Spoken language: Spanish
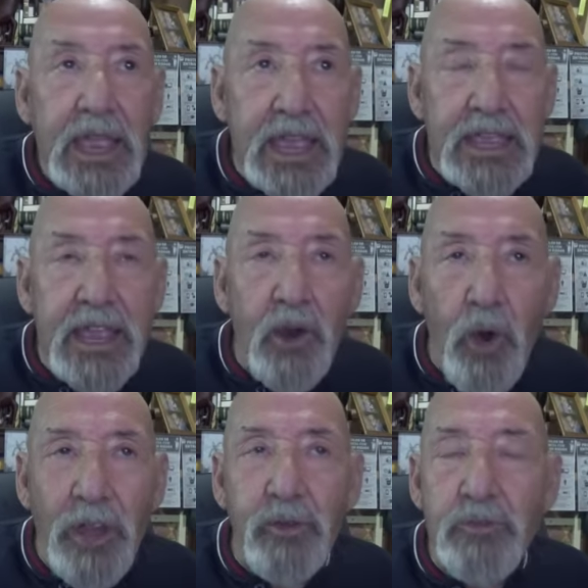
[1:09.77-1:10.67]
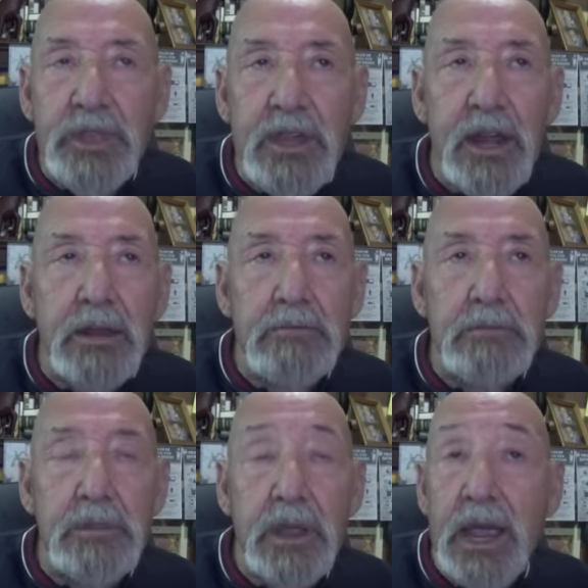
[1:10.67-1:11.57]
que llegó a dominar
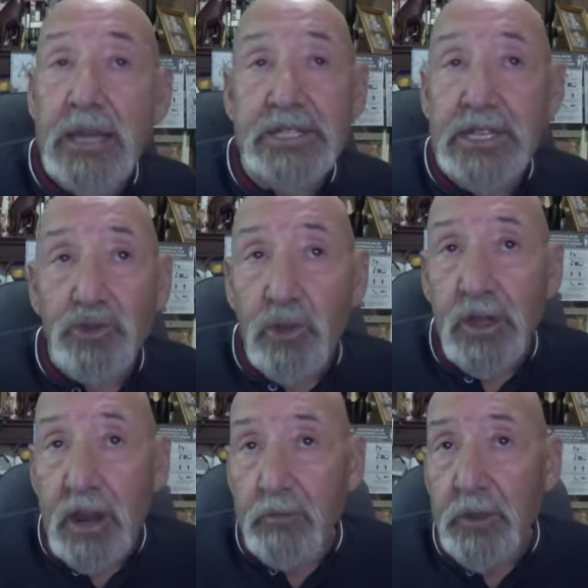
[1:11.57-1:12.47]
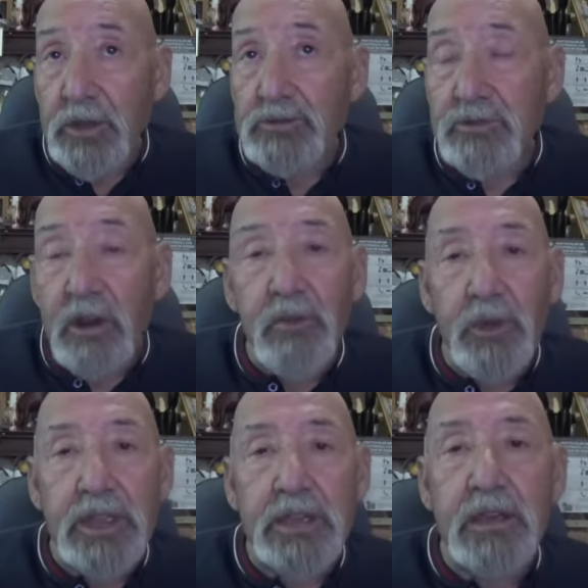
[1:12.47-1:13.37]
casi toda la península
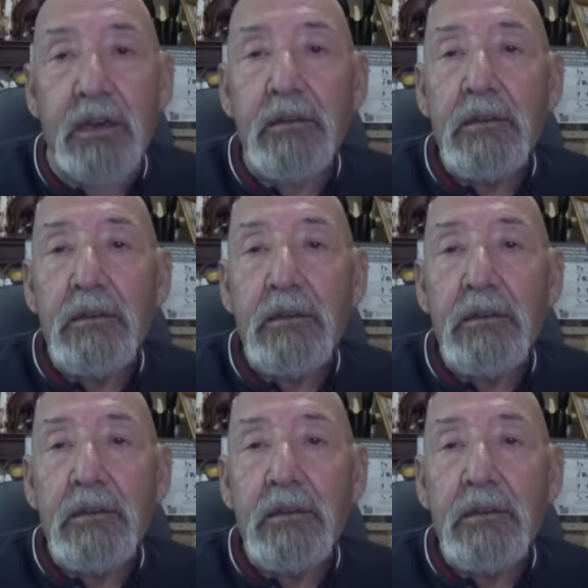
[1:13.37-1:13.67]
ibérica,